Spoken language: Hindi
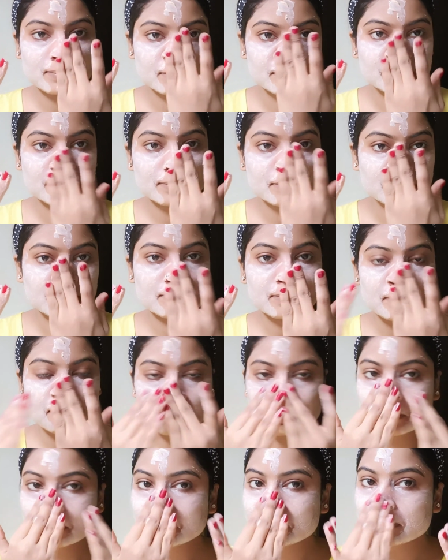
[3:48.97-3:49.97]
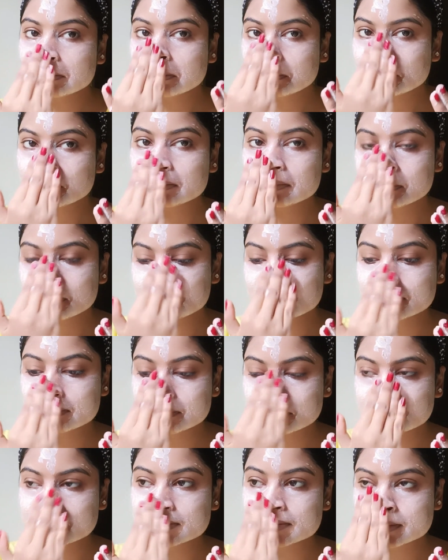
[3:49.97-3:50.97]
जो वाइट हेड्स और
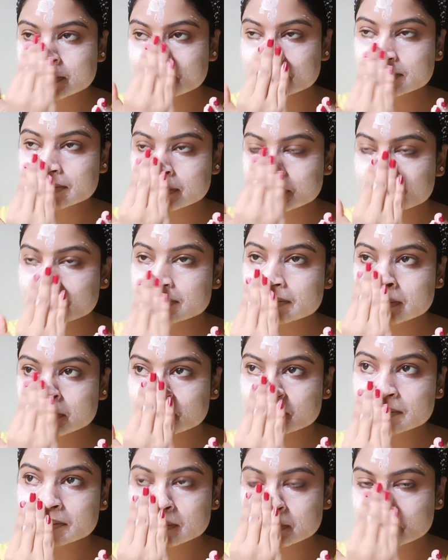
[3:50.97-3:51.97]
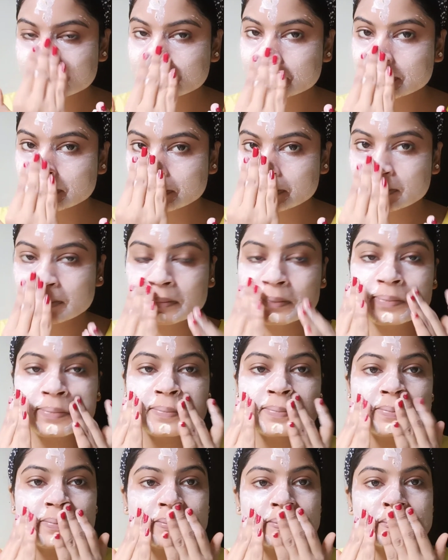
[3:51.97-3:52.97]
ब्लैक हेड्स होते हैं वो हमारे नोज़ पे
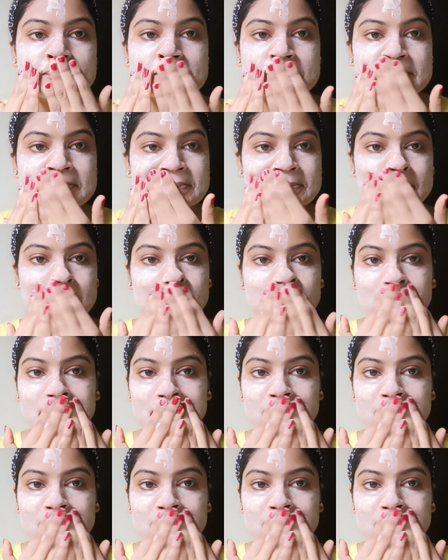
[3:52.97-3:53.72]
ही होते हैं फ्रेंड्स